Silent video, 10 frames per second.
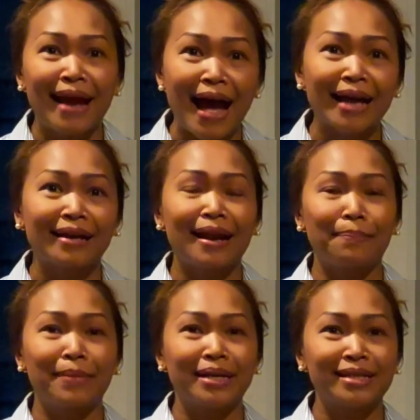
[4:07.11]
ได้ก
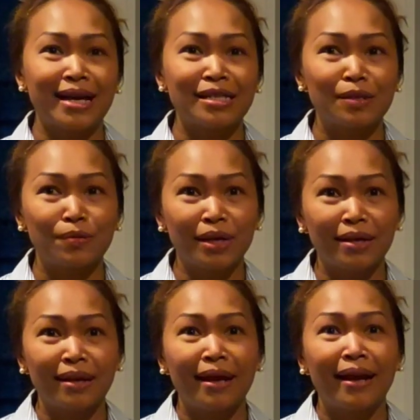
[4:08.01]
ลับมาใช้ชีวิ
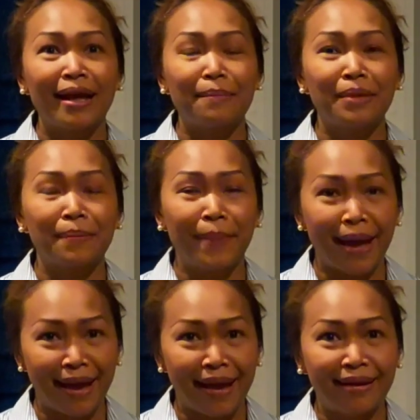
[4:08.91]
ตและมีแผ
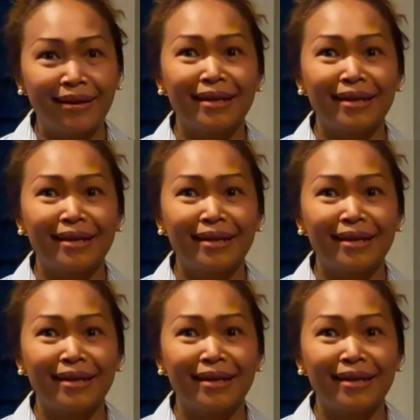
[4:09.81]
น